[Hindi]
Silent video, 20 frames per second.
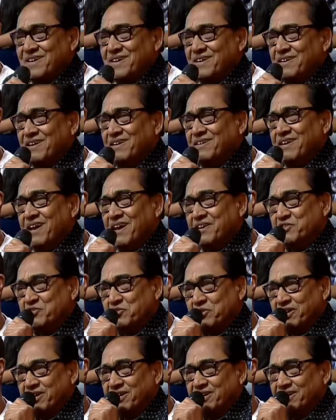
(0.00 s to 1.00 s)
नहीं
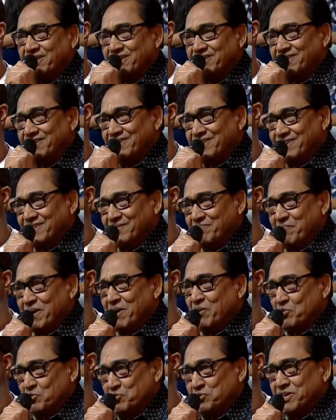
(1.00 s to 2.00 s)
एक्चुअली मैं
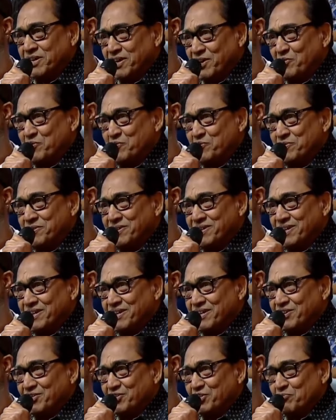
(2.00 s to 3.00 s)
खुद सिंगर हूँ
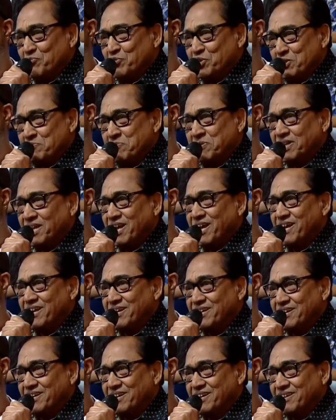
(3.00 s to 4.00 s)
तो मुझे पता है
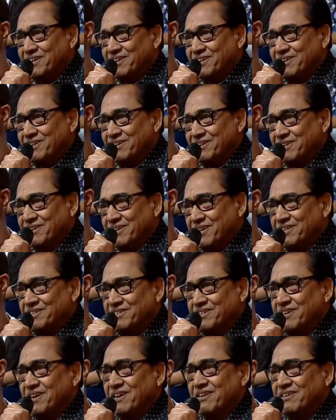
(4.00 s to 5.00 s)
कि किस
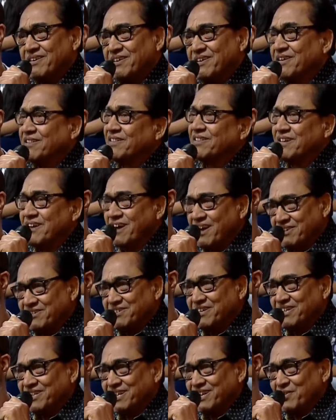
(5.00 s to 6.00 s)
सिंगर की कितनी
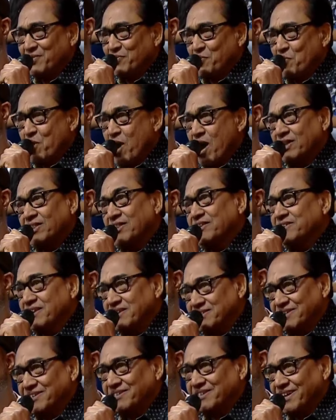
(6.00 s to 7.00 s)
खासियत है और वो कहाँ तक जा
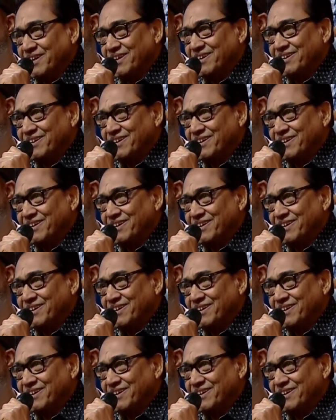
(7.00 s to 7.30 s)
सकता है